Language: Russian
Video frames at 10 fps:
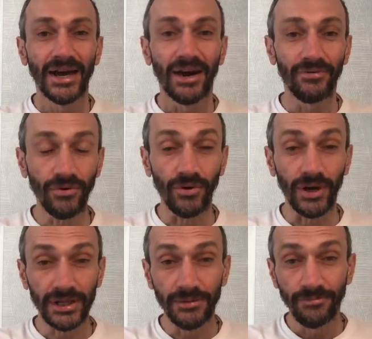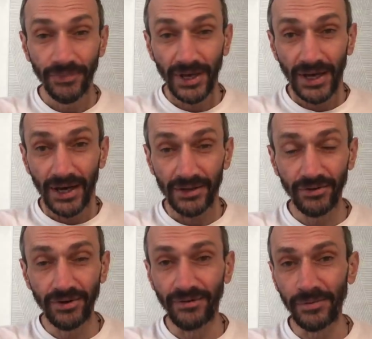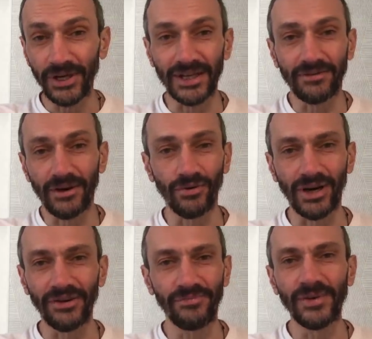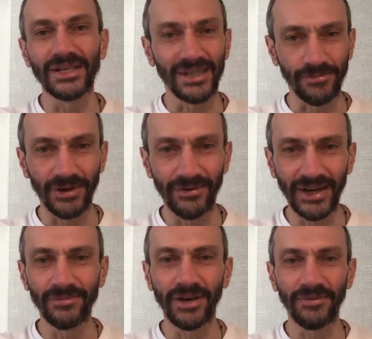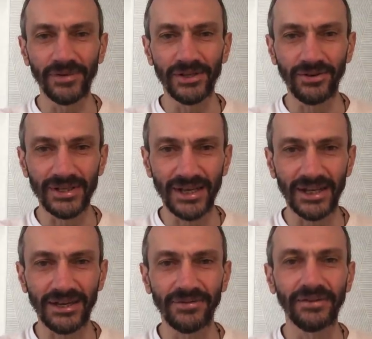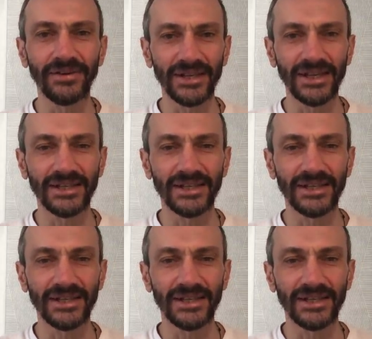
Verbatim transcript: Вот. Ну и вообще так вокруг арифметики поговорим, арифметику остатков, наверное,